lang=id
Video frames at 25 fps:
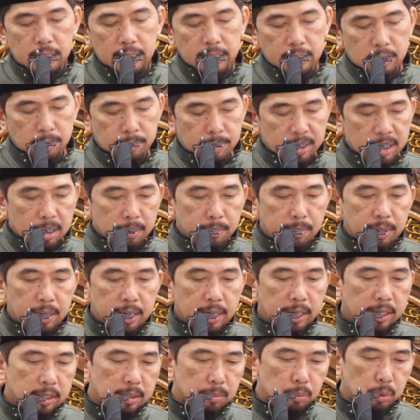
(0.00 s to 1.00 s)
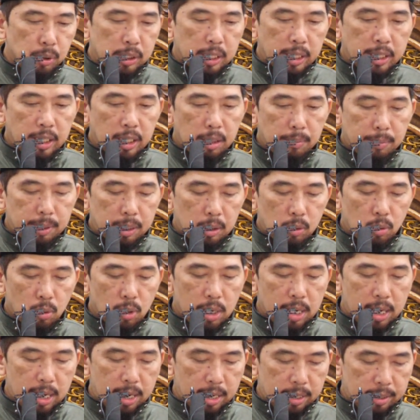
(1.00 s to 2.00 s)
Ini sebagaimana yang disebutkan dalam
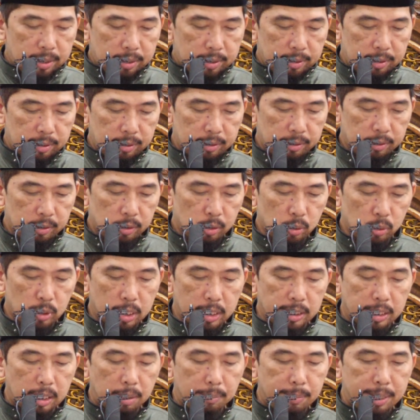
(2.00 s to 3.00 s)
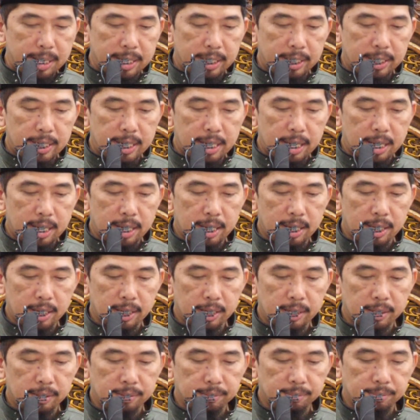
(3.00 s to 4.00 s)
Al-Quran Surat Al-Ma'idah
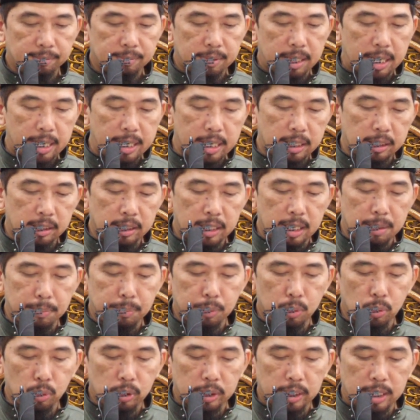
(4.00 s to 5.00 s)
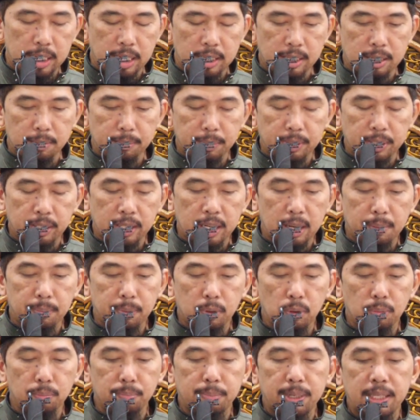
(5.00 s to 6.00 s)
ayat 33 sampai
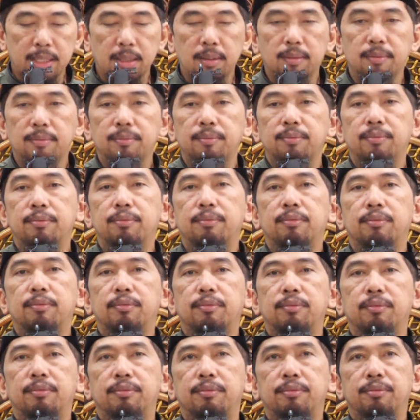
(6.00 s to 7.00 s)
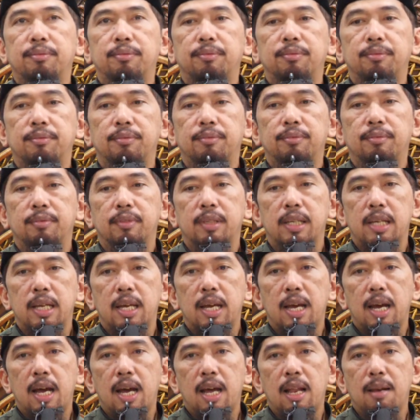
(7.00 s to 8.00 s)

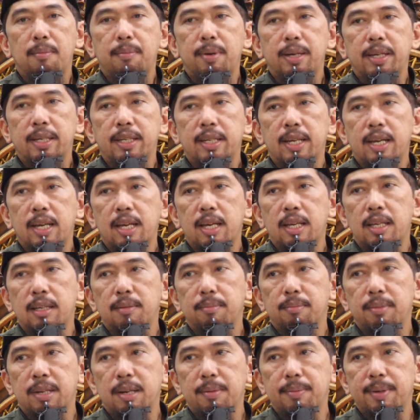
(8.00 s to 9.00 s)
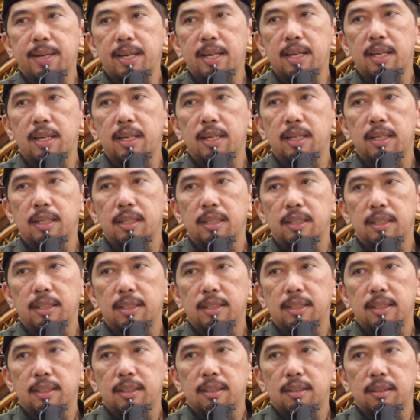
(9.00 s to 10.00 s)
34 Al-Ma'idah berapa?
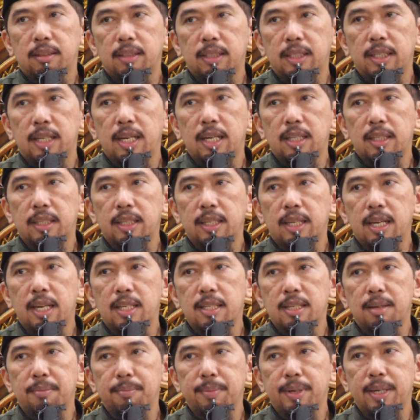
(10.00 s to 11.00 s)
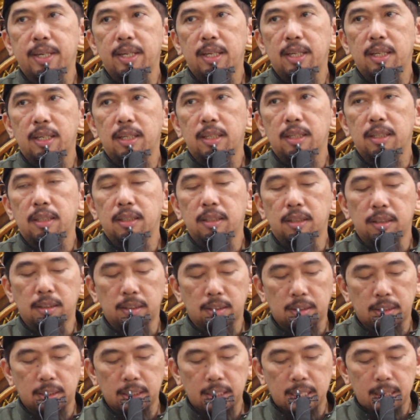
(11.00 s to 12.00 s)
33 sampai
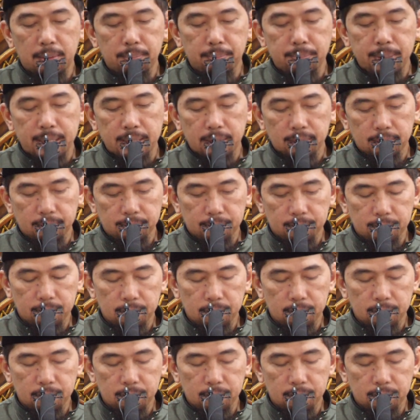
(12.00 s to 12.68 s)
34